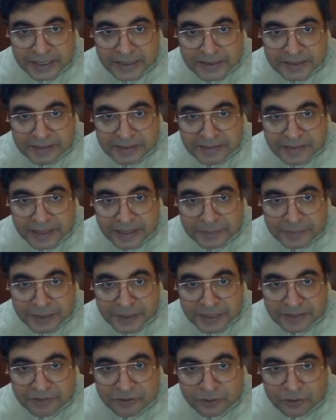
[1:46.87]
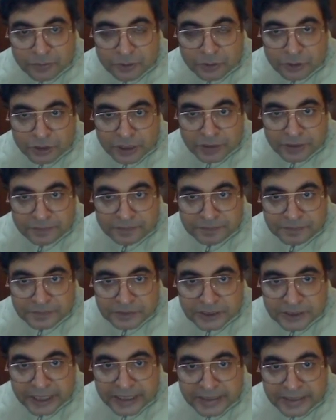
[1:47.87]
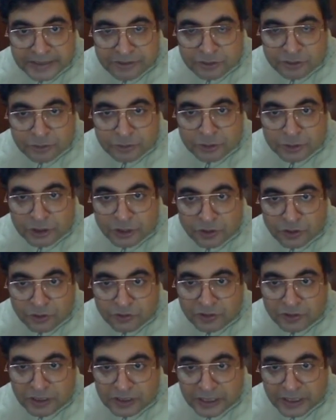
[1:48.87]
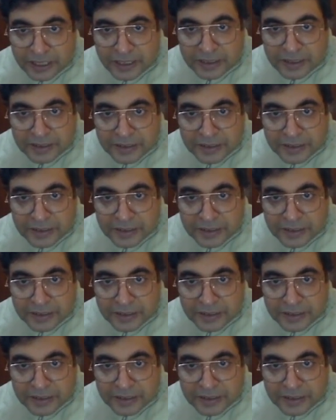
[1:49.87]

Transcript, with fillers: कि दिस कैन बी अ डिस्ट्रीब्यूशन ये एक डिस्ट्रीब्यूशन हो सकता है